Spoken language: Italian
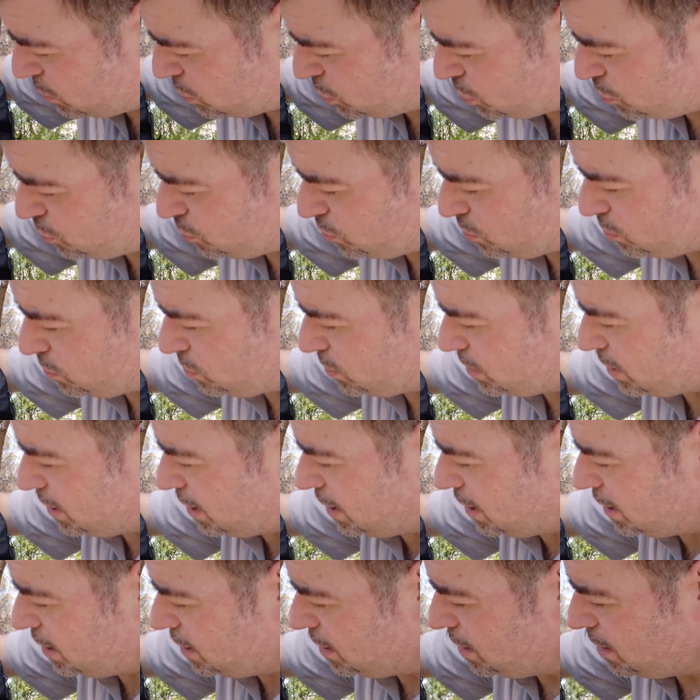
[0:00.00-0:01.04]
qui ci sono
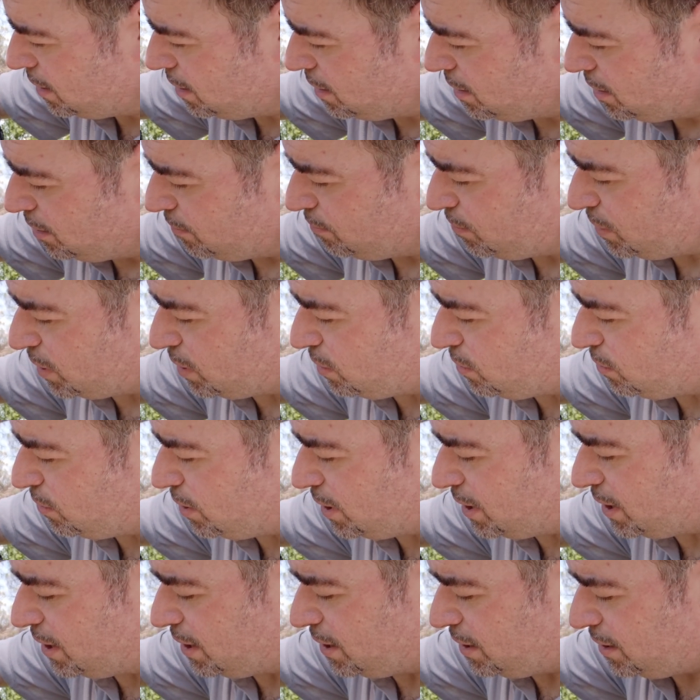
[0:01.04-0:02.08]
delle
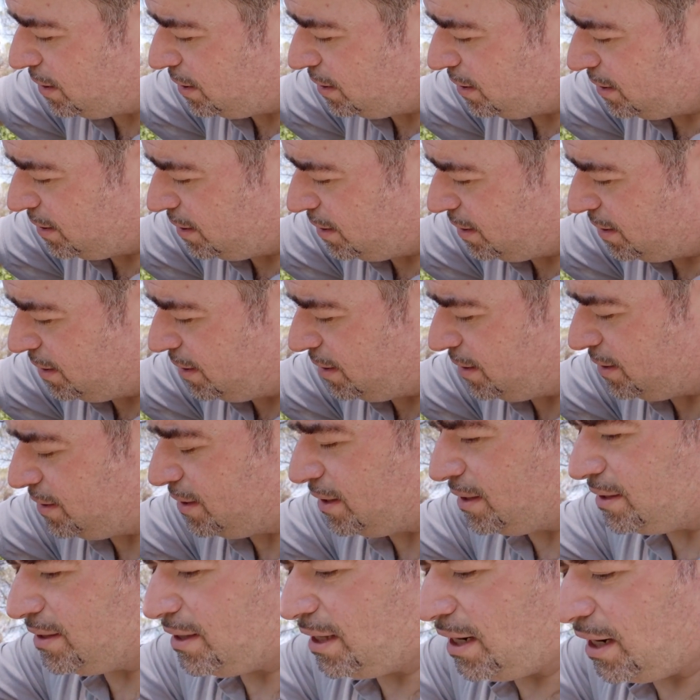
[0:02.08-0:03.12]
piccole eh,
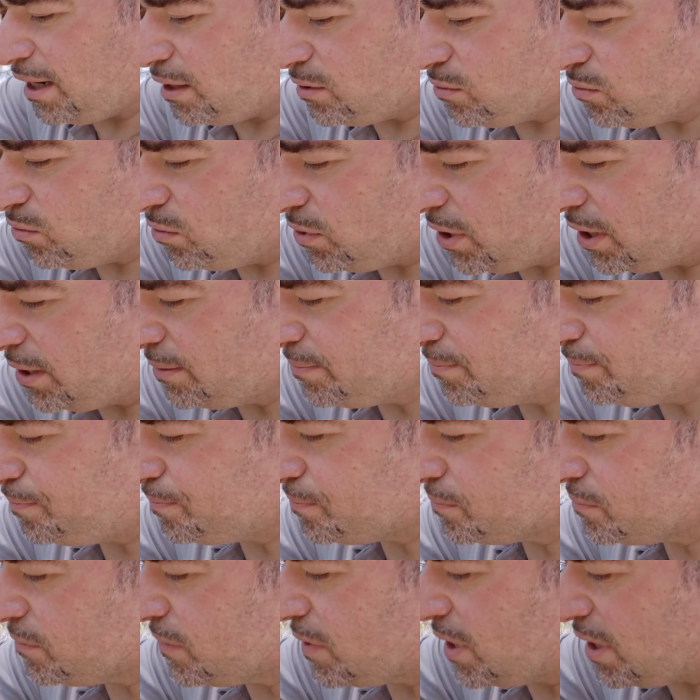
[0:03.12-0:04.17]
dentellature,
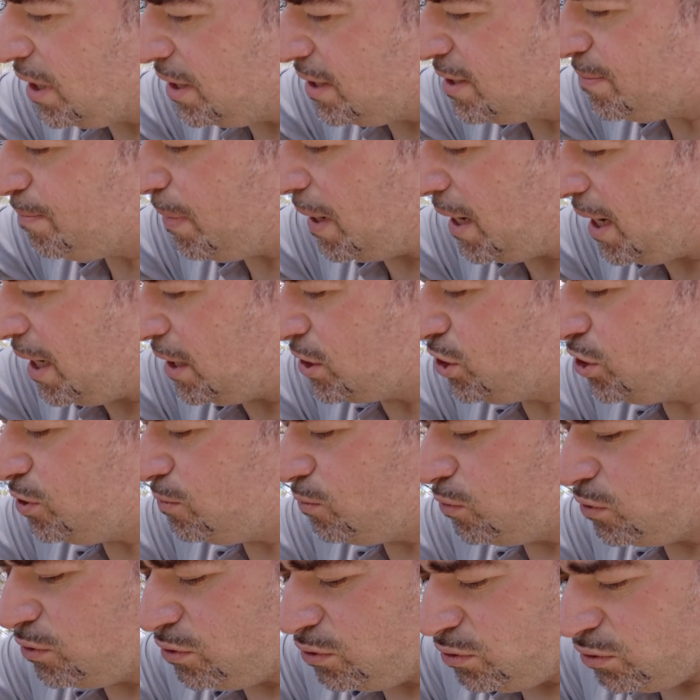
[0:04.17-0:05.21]

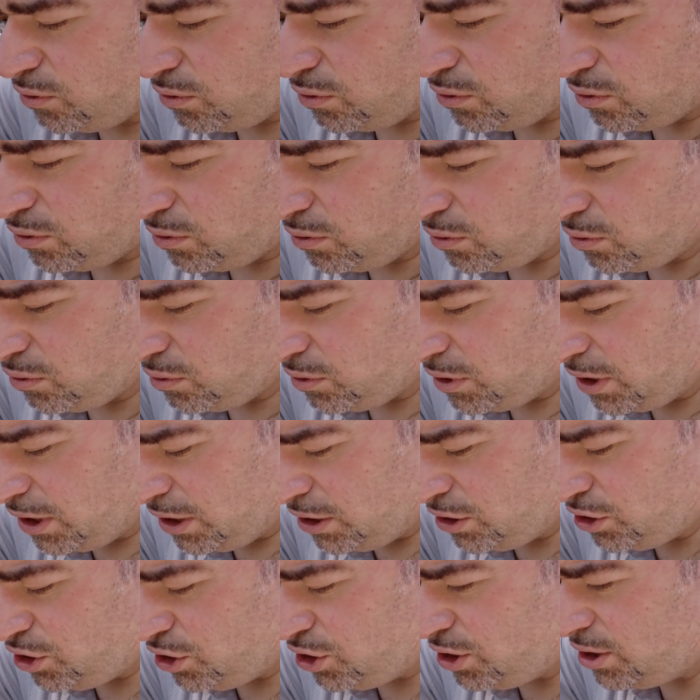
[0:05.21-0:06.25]
spallacci molto
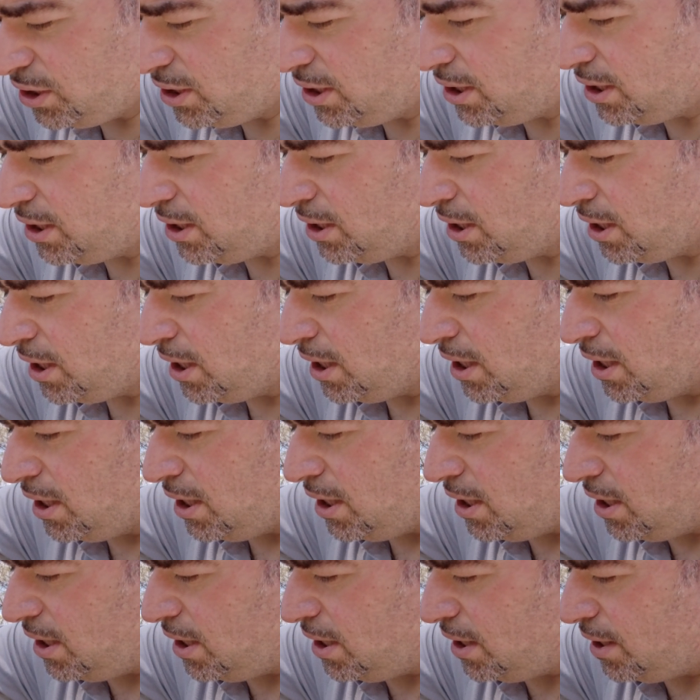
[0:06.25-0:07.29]
rigidi,
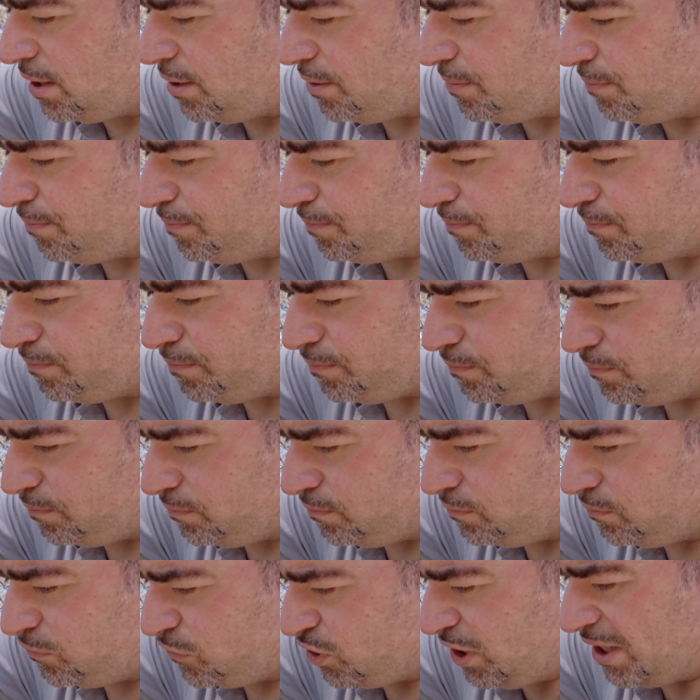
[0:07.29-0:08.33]
eh,
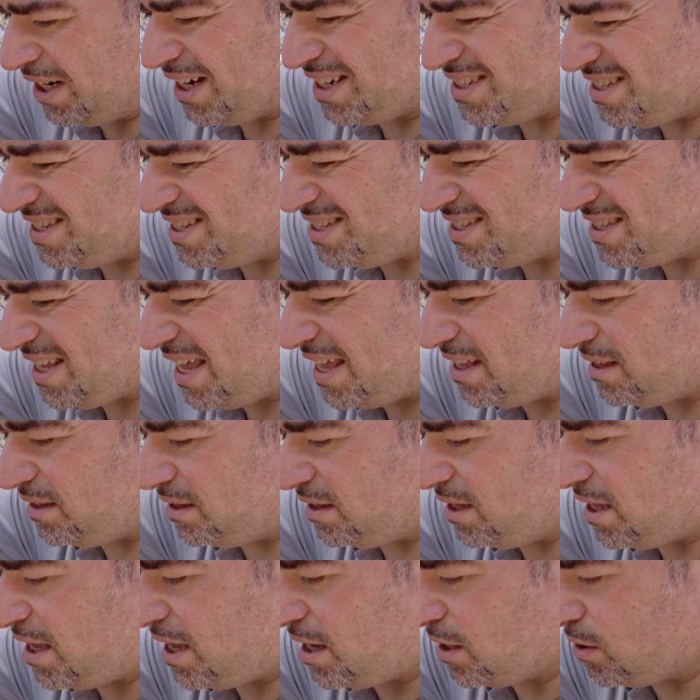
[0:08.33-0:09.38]
cioè
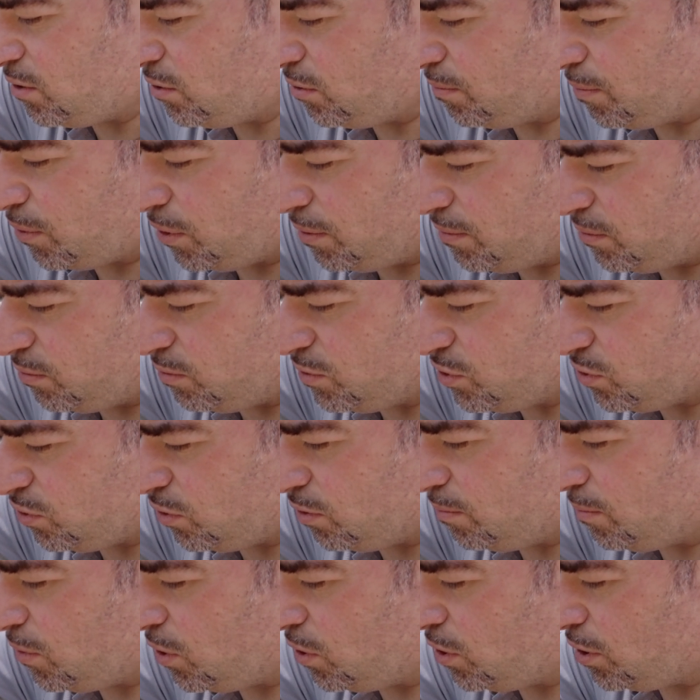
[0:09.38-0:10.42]
resistenti, ecco, poi ci
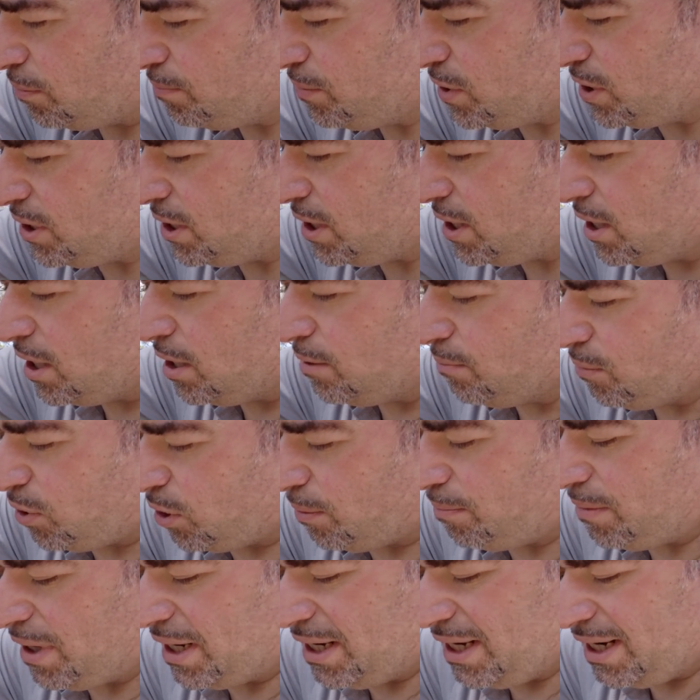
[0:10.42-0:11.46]
sono morbidi,
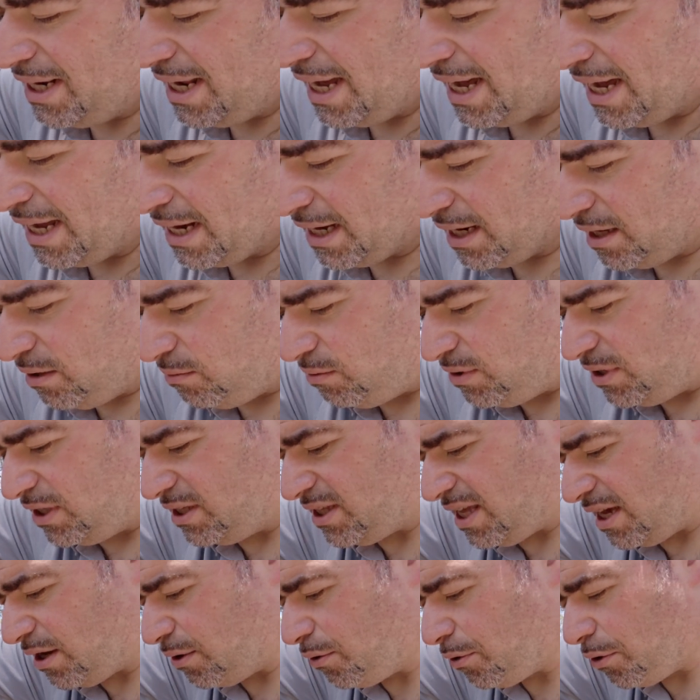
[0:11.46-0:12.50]
però belli larghi, quindi
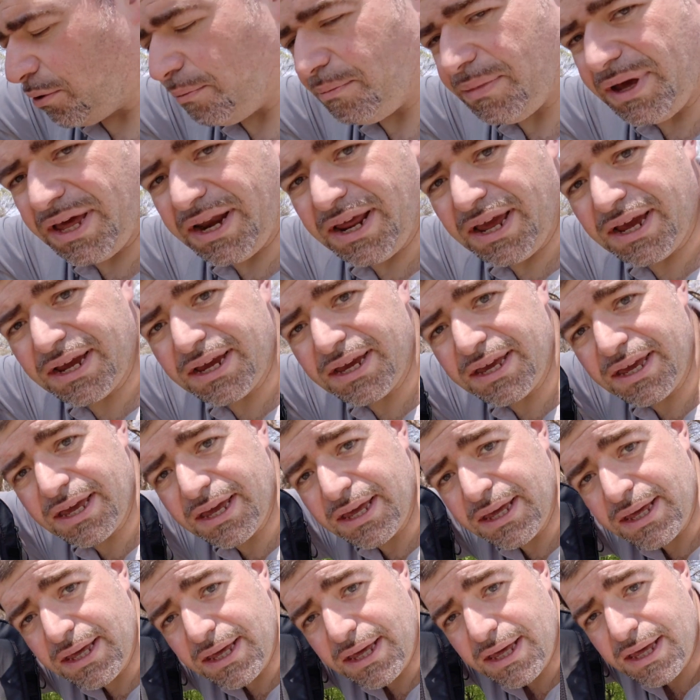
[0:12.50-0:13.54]
tengono bene anche
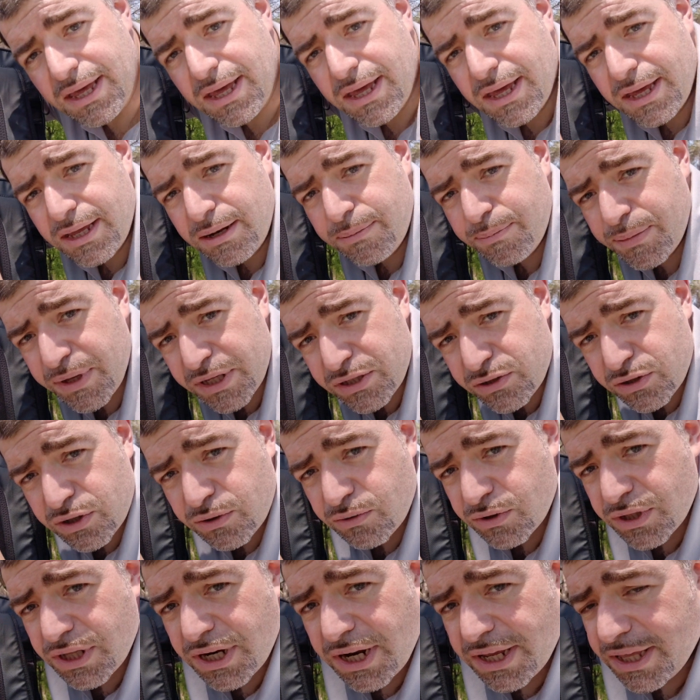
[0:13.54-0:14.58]
eh, il peso,
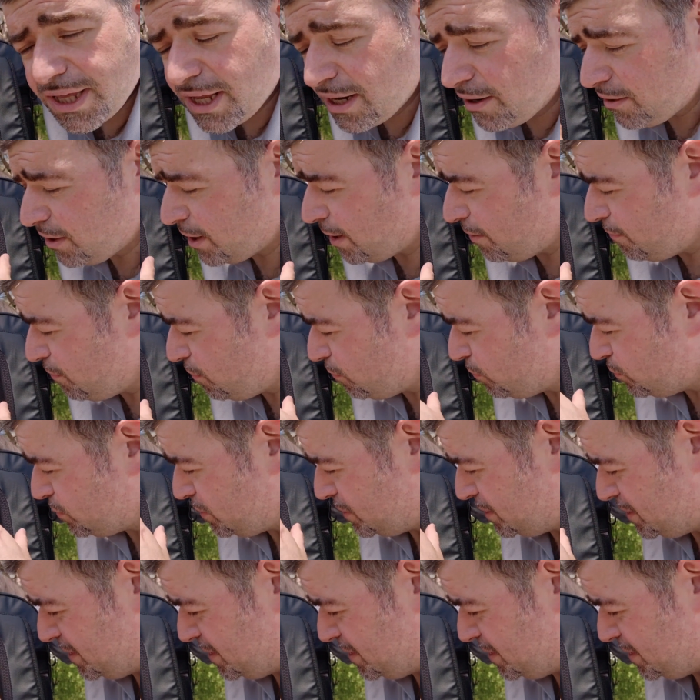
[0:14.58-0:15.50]
devo dire, ieri che avevo un